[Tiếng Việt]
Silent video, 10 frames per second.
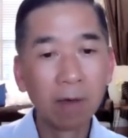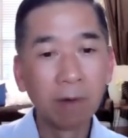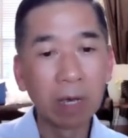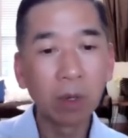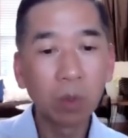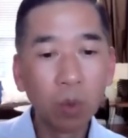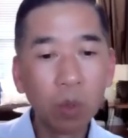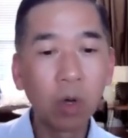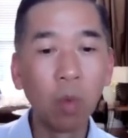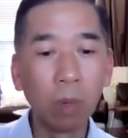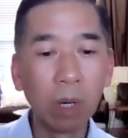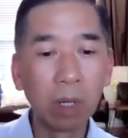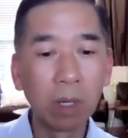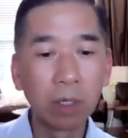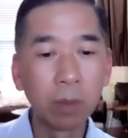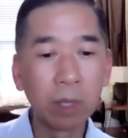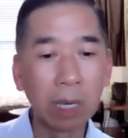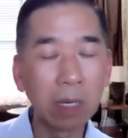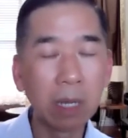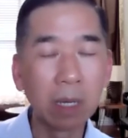Và cái cuối cùng á, chị mình
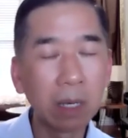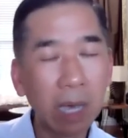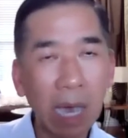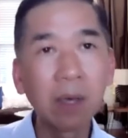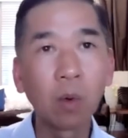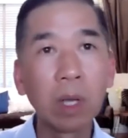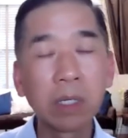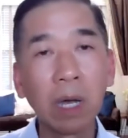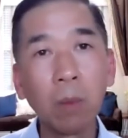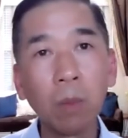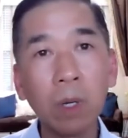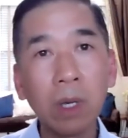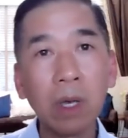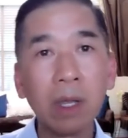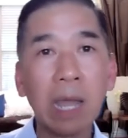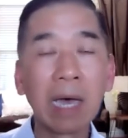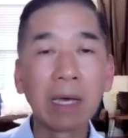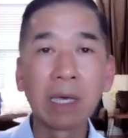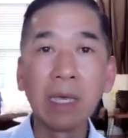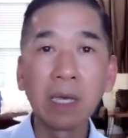nghĩ cái này nó khá là quan trọng,
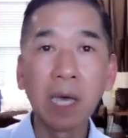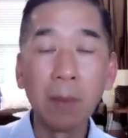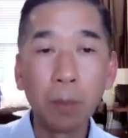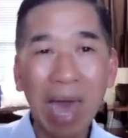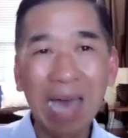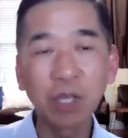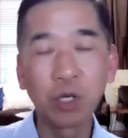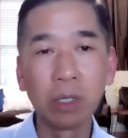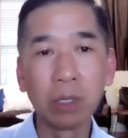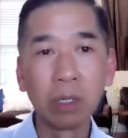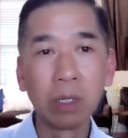là cái compassion.